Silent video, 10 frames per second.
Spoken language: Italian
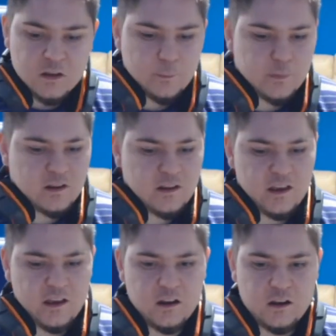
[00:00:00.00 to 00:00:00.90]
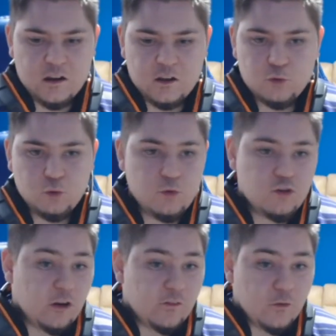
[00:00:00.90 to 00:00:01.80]
perché eh, su Twitch
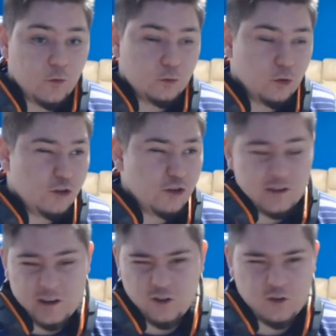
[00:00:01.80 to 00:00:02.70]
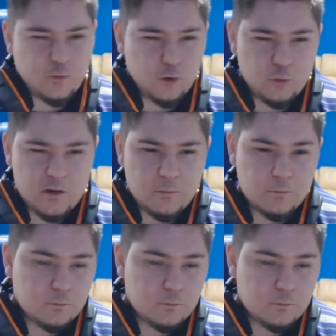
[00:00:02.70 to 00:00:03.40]
avevo 12-13 follower,